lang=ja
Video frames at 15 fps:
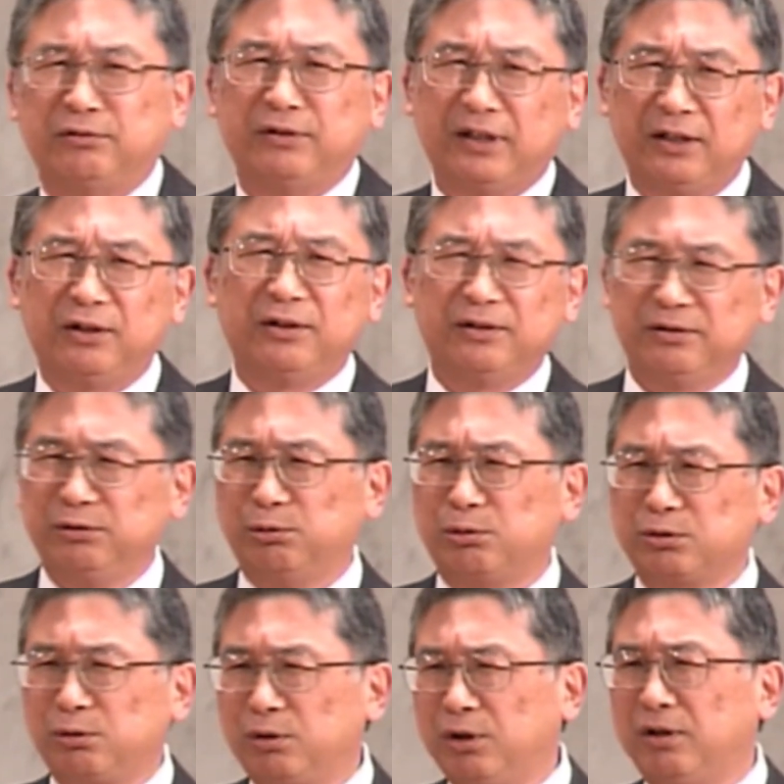ね「ど
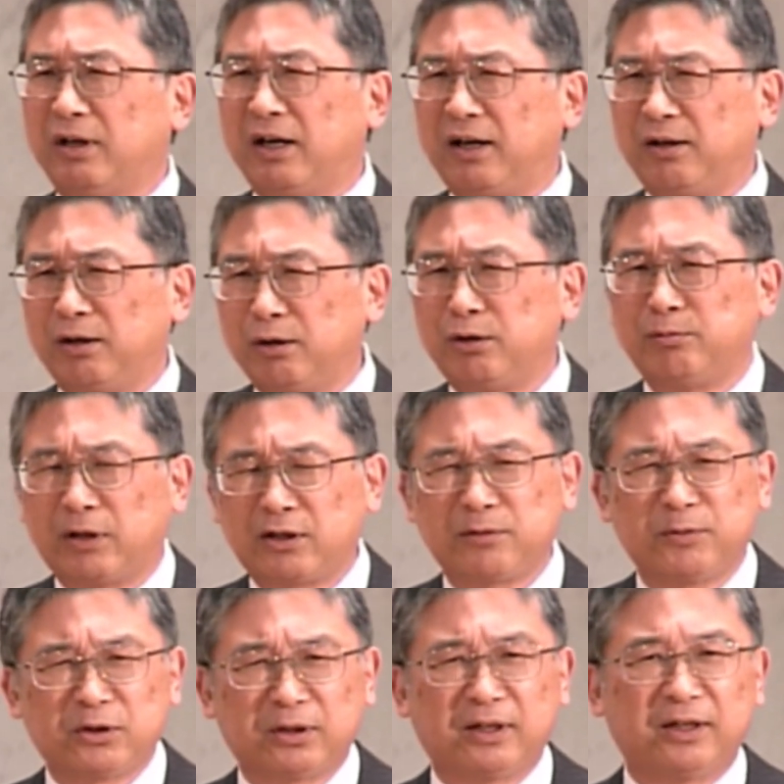こそこああ分かり
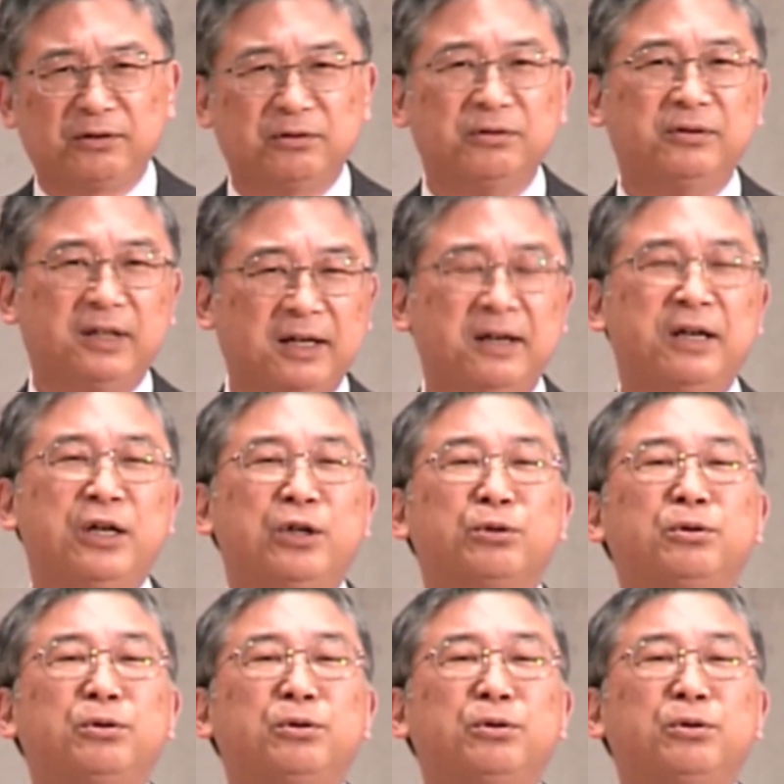ました」って言うんで